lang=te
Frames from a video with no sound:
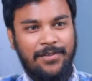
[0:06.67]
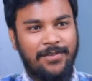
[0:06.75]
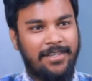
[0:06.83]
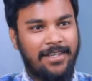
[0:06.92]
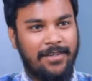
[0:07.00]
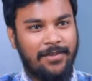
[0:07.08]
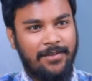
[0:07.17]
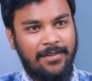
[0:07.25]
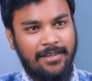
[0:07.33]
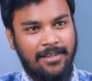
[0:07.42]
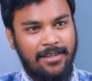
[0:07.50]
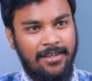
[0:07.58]
షూట్
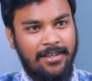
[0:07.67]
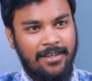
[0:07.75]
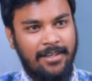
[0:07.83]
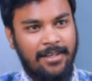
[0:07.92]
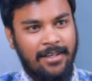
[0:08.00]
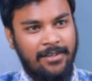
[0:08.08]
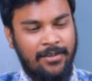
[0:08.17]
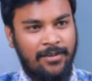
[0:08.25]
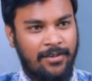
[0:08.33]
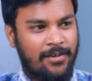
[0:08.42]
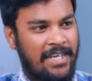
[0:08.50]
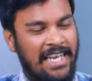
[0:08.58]
జరుగుతుంది సో
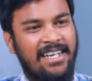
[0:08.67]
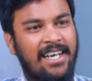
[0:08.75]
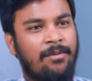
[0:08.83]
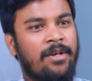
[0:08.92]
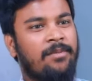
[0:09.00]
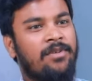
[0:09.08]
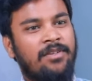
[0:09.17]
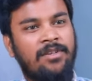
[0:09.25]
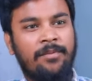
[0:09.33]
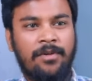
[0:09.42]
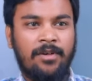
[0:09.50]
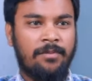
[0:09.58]
డైలీ టైంలో ఏం
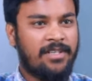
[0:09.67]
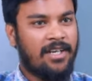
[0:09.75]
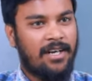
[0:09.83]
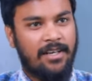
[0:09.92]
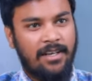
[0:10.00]
చేస్తున్నారు మీరు కూడా పిక్చర్